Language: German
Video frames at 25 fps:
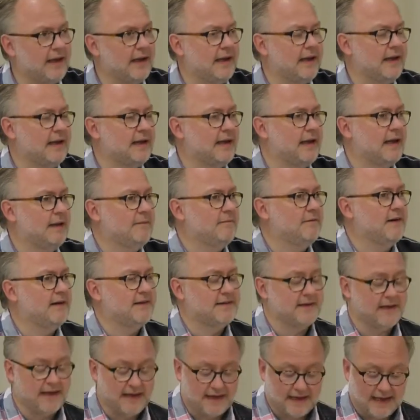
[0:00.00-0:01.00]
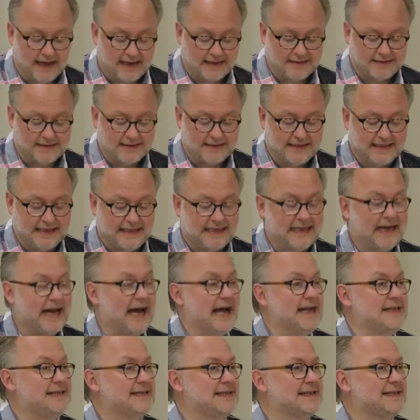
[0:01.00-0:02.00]
in dem, was er nannte, die
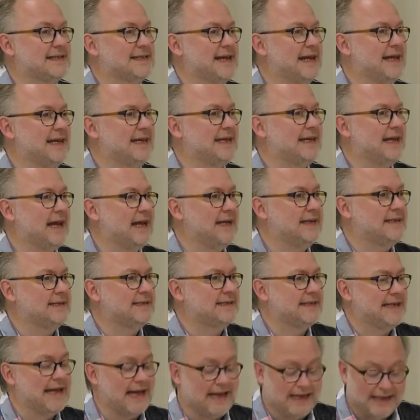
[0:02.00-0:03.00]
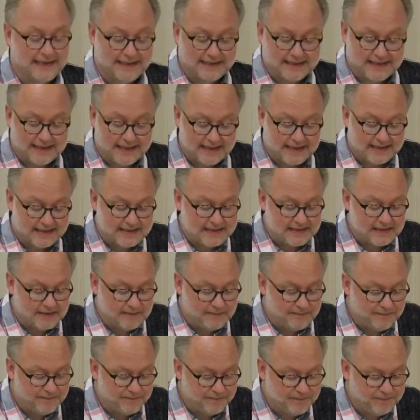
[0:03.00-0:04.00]
Transzendentialität
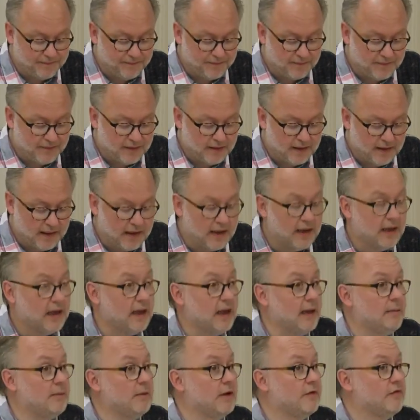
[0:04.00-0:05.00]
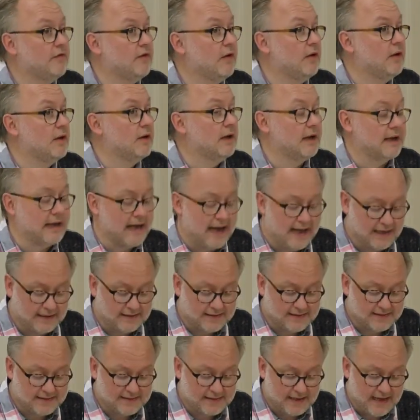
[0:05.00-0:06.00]
im Gefolge
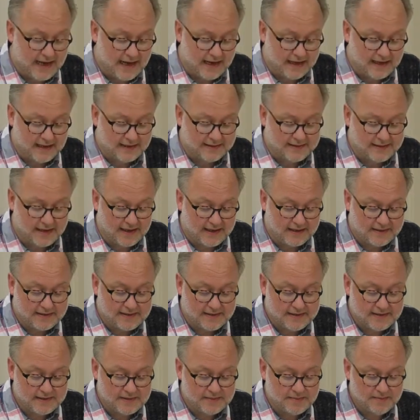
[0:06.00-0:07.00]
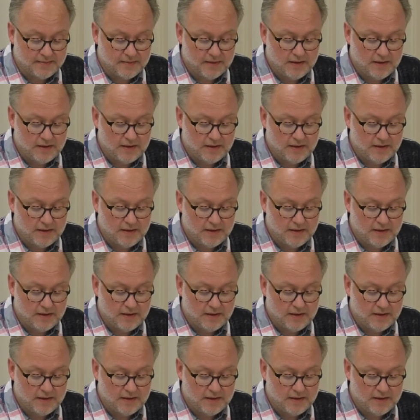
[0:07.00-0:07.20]
Kants einerseits